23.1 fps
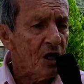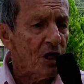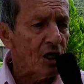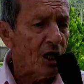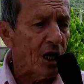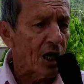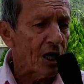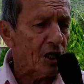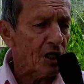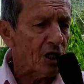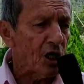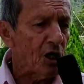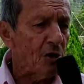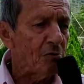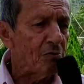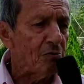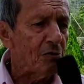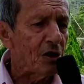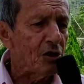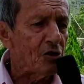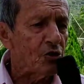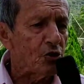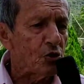la que
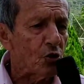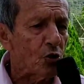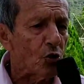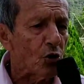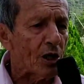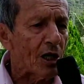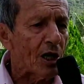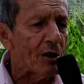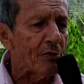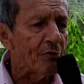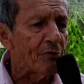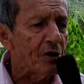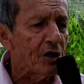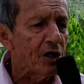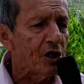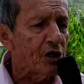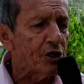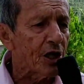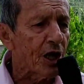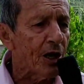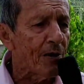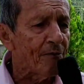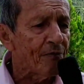me dio la
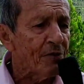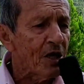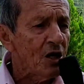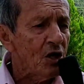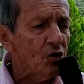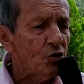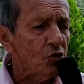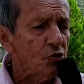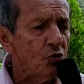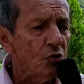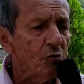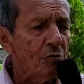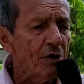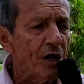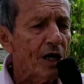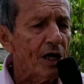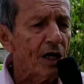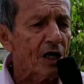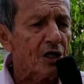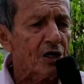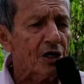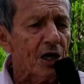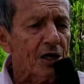vida y un
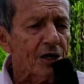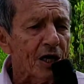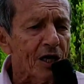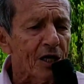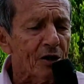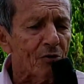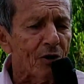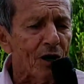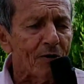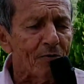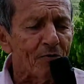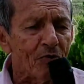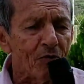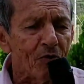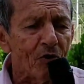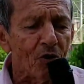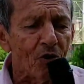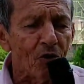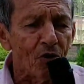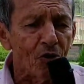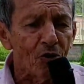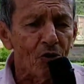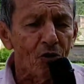verdadero
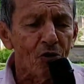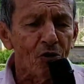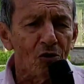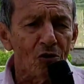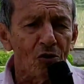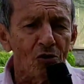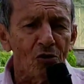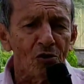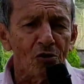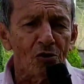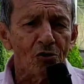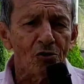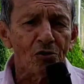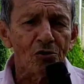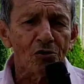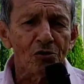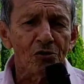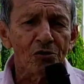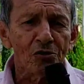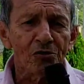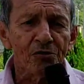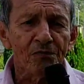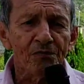
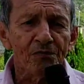amor.